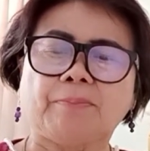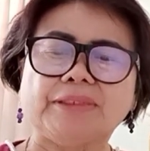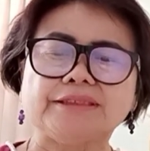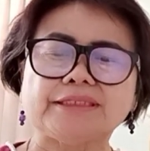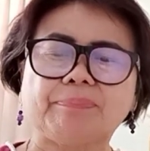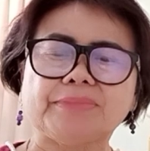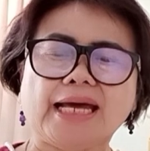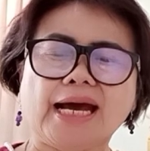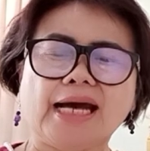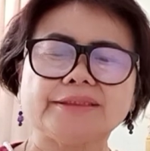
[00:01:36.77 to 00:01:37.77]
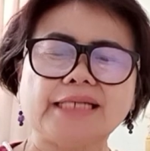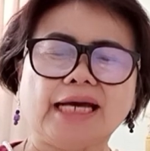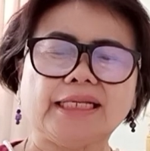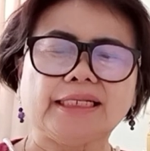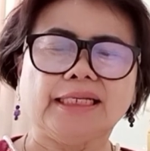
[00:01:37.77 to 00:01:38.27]
เป็นสัปดาห์จะ
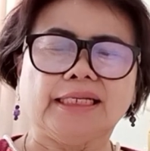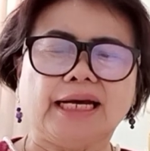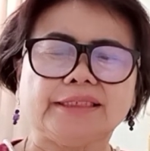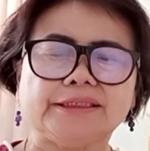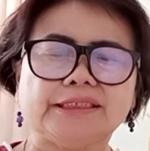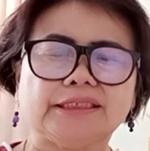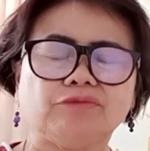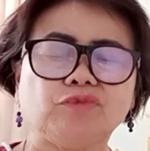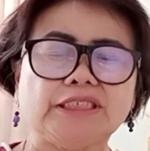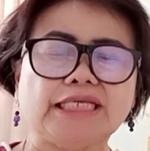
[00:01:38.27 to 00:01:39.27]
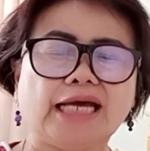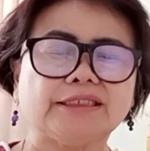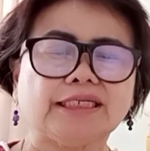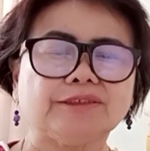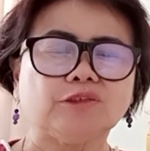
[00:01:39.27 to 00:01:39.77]
อัญเชิญวิญญา
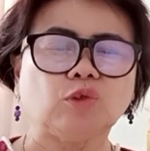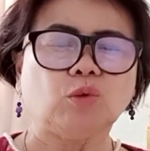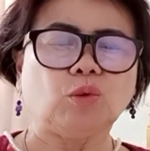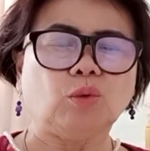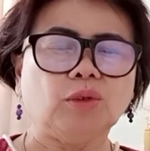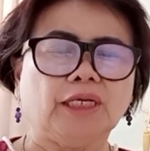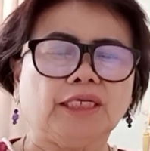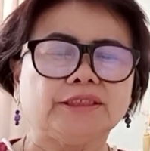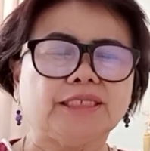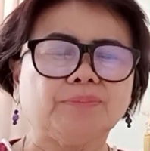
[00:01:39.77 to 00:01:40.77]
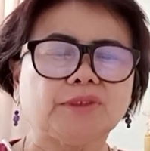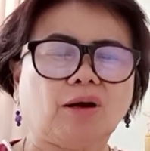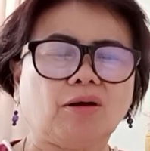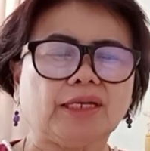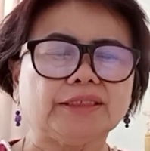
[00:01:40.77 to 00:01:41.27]
ณชั้นสูง เชื่อม
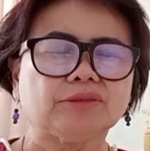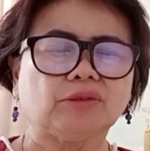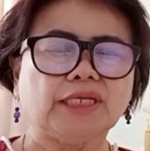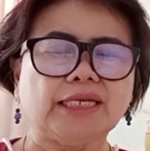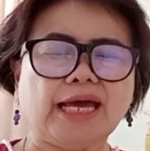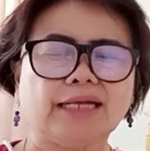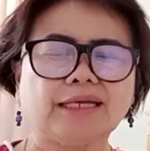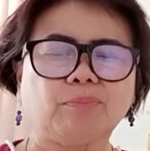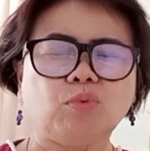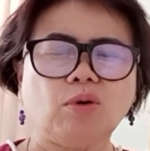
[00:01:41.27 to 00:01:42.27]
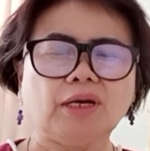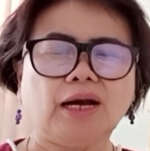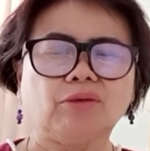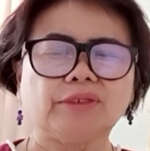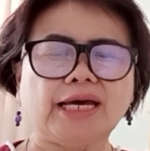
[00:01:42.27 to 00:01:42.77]
ต่อและสนทนากับพวก
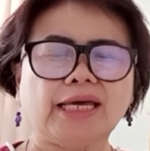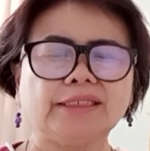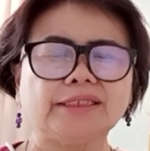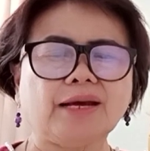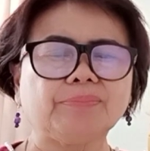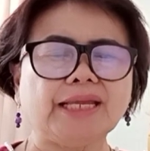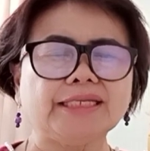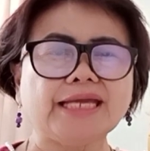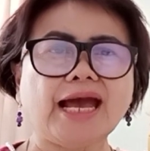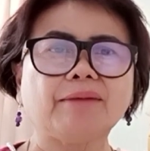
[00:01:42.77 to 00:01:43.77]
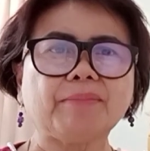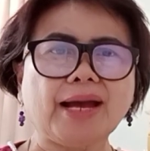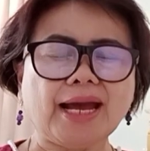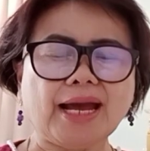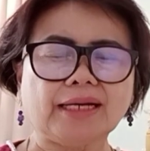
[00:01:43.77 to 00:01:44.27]
เขานั้นทำได้ยาก
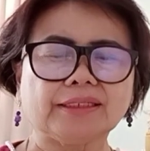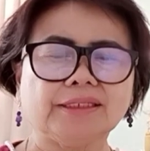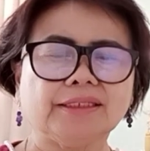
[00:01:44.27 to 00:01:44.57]
มาก